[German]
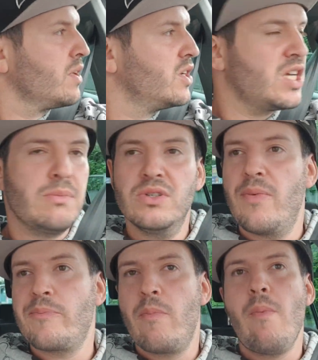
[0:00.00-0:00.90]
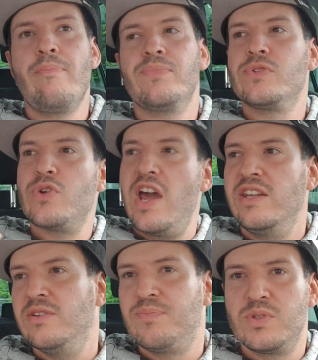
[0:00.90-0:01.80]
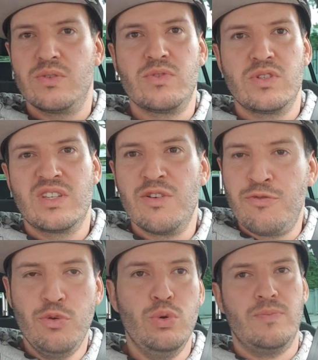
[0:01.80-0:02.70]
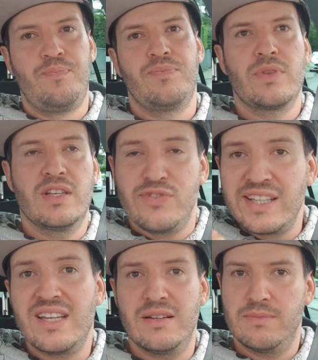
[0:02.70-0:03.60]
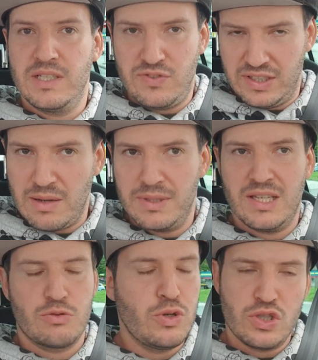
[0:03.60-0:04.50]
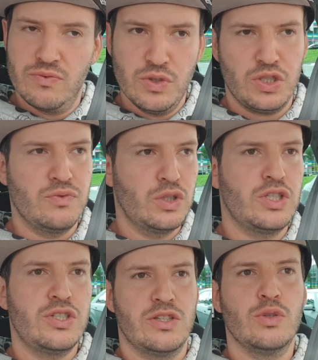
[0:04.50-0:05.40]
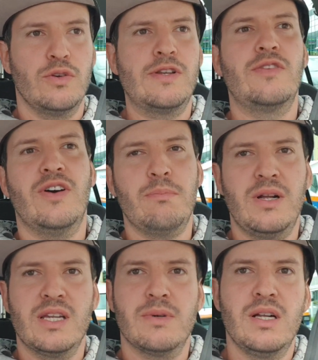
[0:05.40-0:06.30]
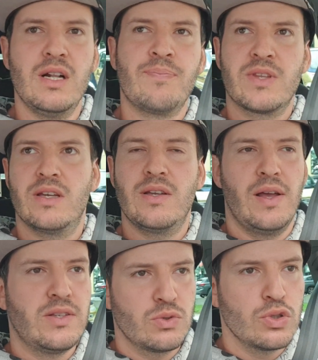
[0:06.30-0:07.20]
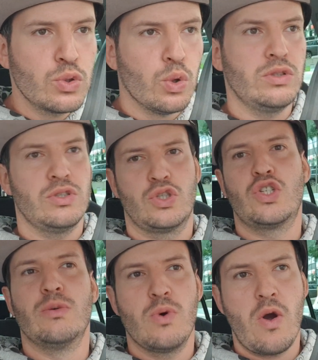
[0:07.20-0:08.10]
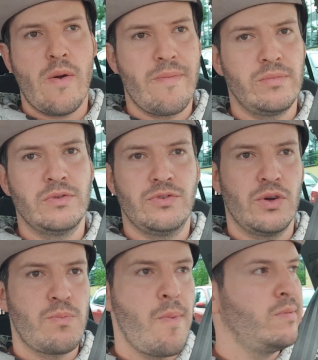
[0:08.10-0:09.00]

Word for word: Ich habe so ein Gefühl, das fängt an. Es fängt damit an. Ich möchte wirklich nicht den Teufel an die Wand malen, aber so eine Grundstimmung von,